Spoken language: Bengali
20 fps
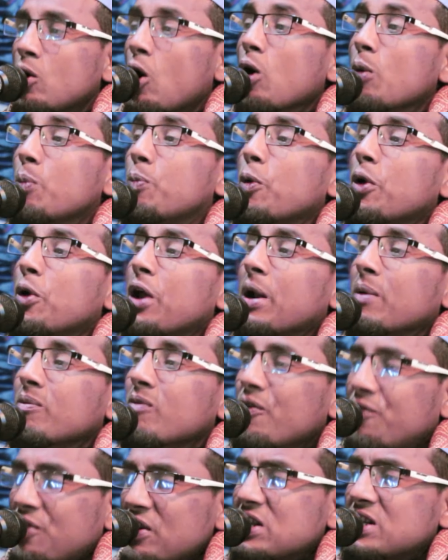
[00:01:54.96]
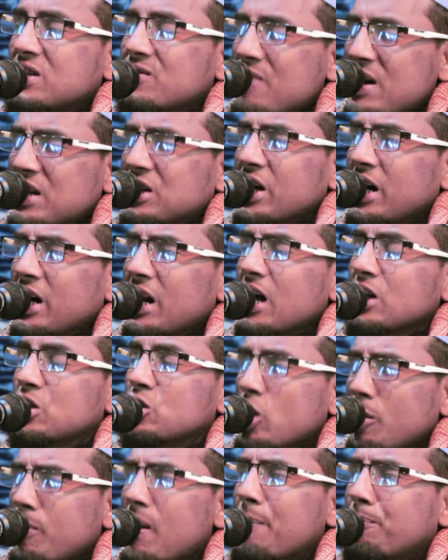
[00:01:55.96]
রংপুরের মুফিস বেচারা
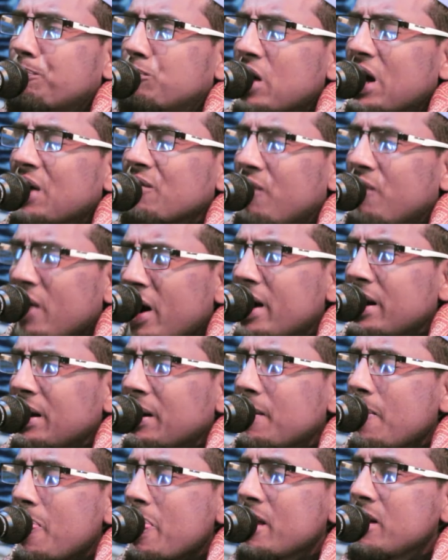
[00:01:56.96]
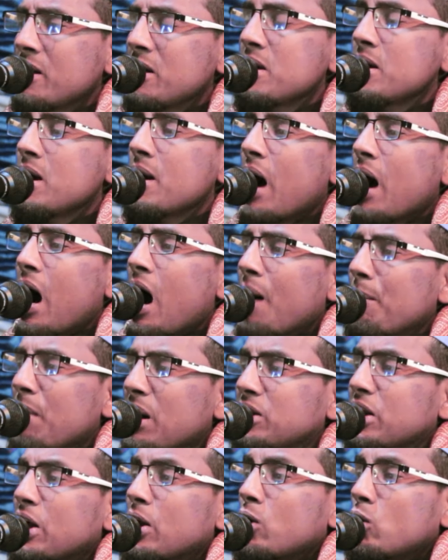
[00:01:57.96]
জবাব দেয় ভাই
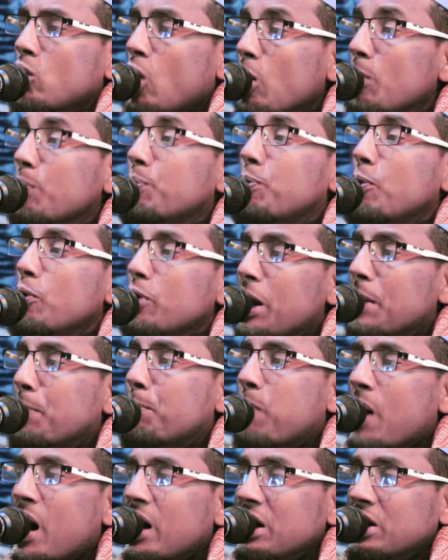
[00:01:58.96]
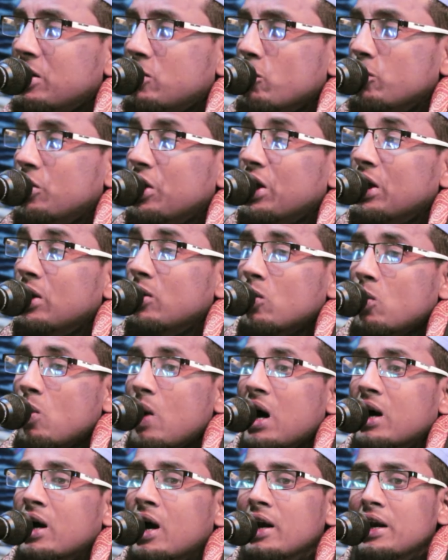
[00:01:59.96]
আমাদের রংপুরের পানি যদি
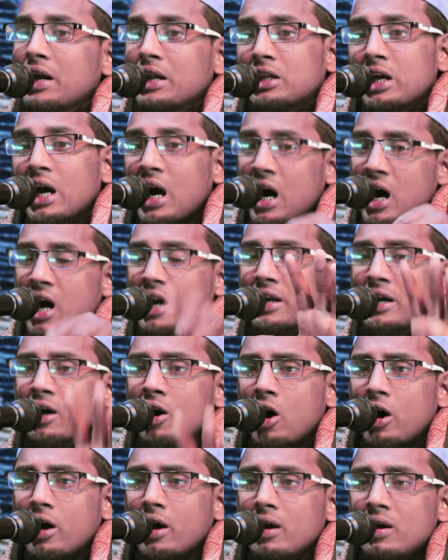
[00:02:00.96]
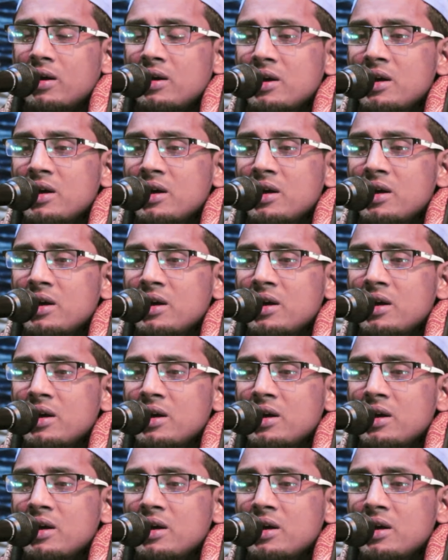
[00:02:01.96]
নোয়াখালীতে হানি হয়